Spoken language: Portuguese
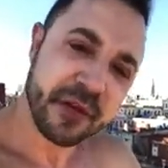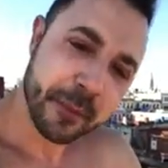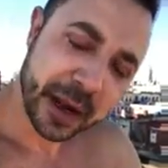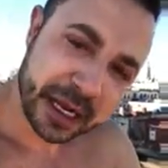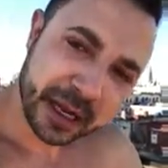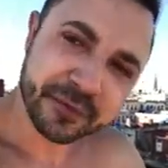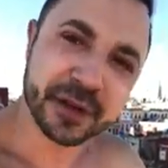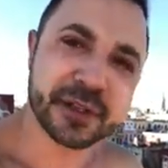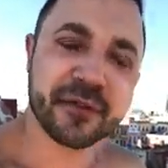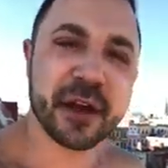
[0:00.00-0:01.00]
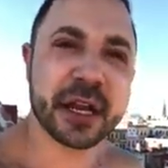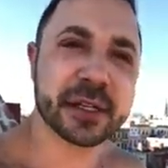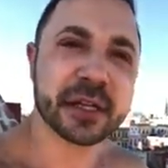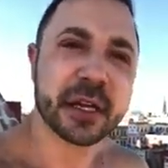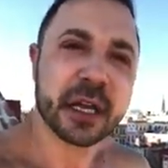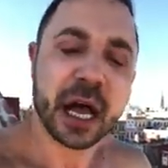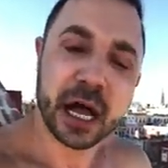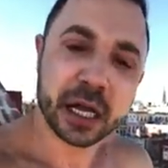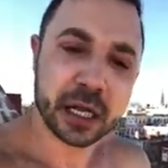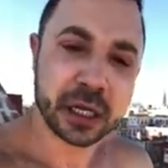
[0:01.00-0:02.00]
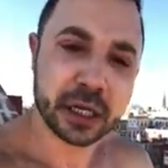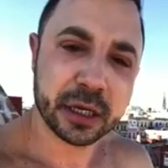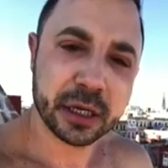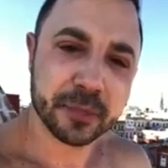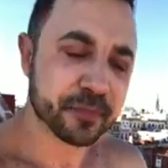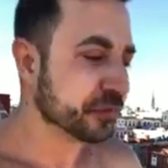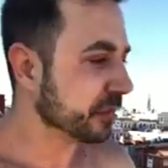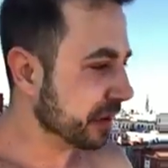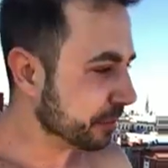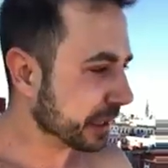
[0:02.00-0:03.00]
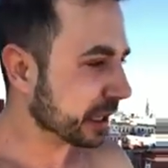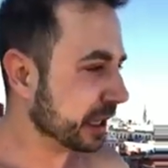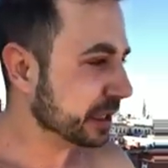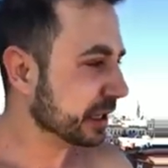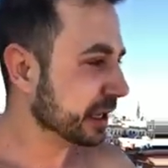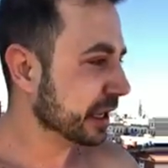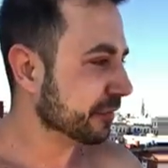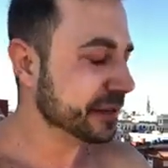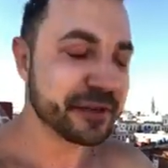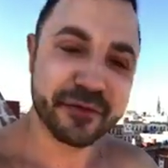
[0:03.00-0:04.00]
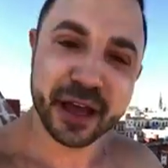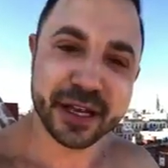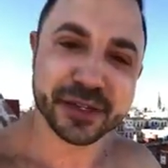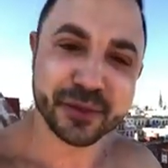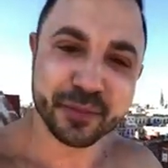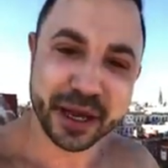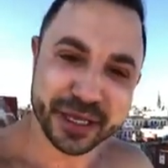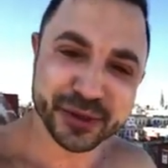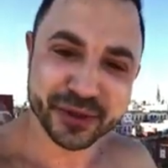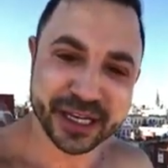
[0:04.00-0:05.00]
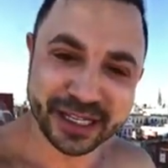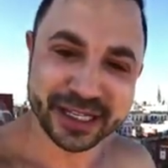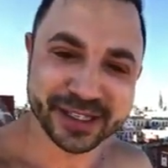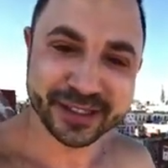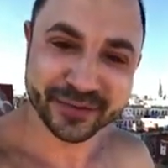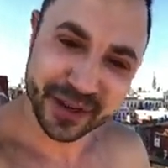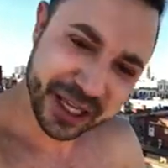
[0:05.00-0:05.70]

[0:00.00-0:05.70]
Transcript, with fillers: Vem para cá fazer férias. A, a, vem para cá é, fazer férias num país socialista.